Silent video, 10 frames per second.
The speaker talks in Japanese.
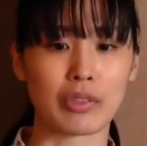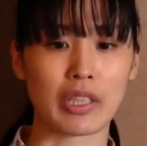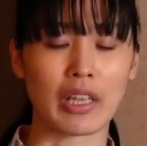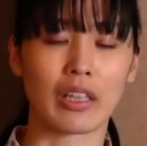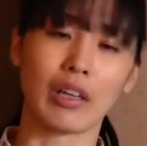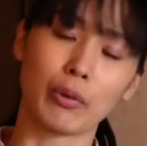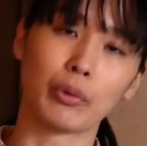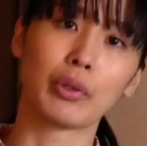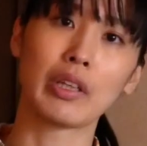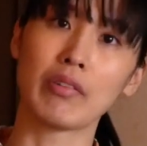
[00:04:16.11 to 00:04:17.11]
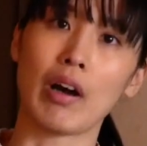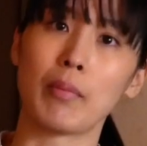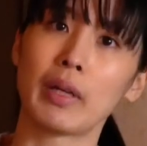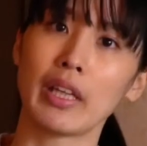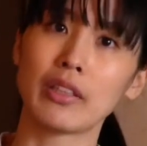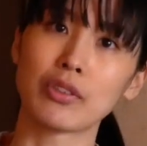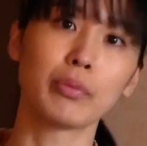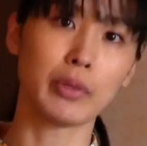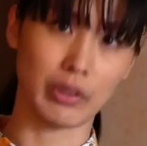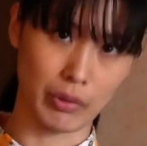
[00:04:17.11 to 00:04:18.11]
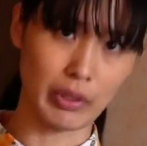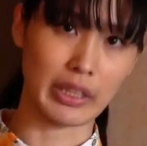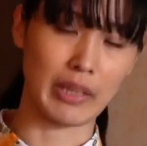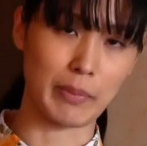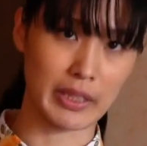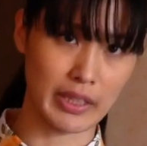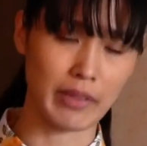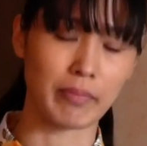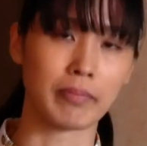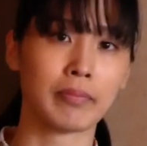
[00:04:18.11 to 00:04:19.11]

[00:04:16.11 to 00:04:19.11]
時間がこの日はあまり十分に取れていません